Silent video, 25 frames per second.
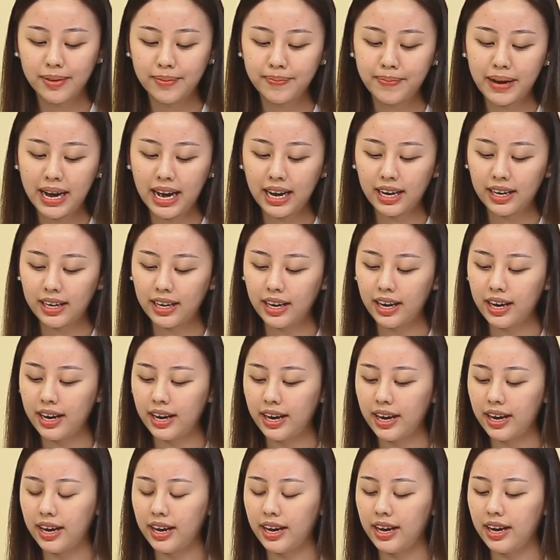
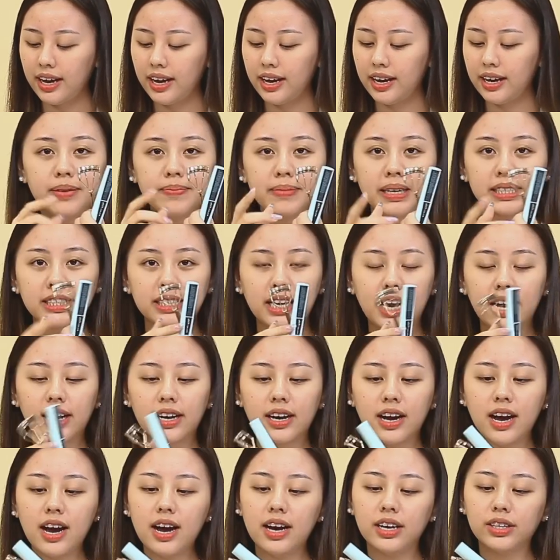pakai
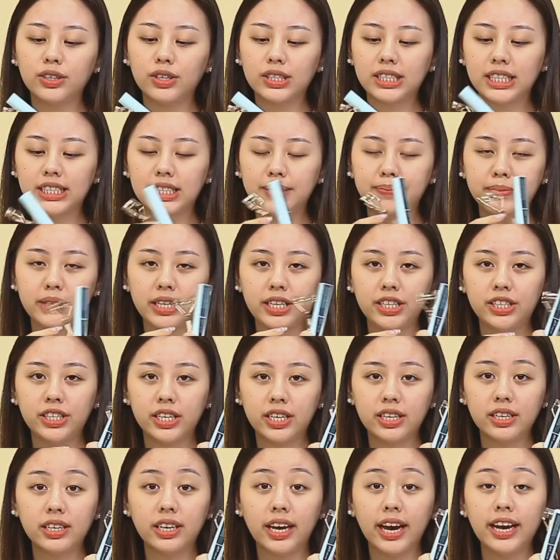maskara Total
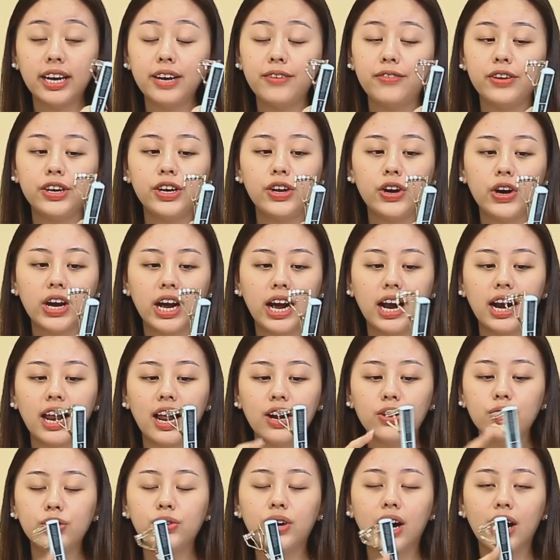Temptation. Kayak di video yang
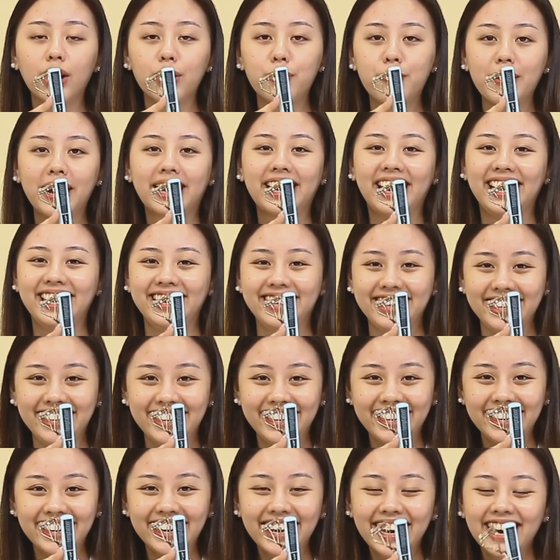lalu juga aku pakai ini.
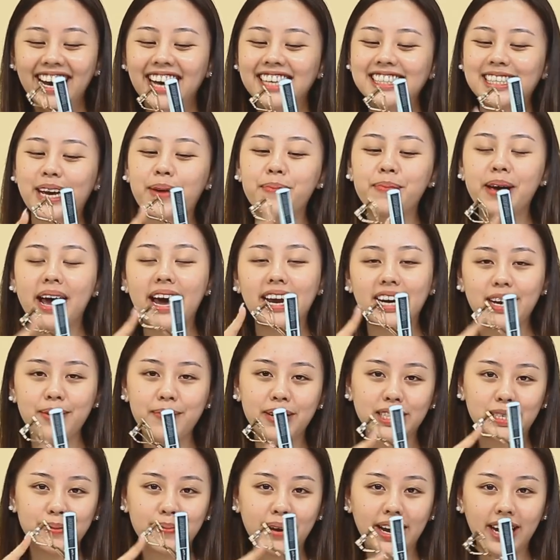Sampai hari ini
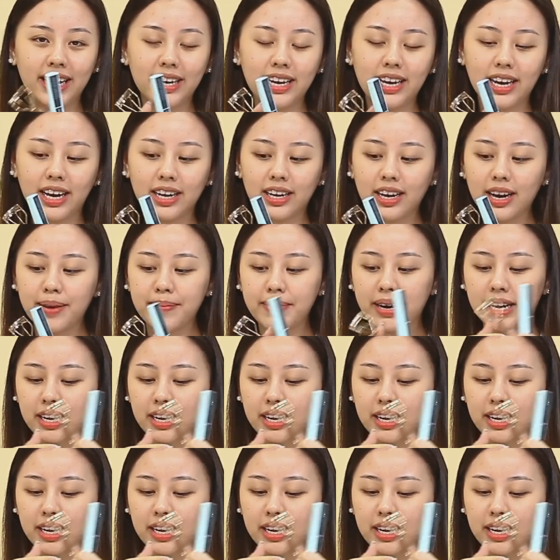masih pakai ini karena emang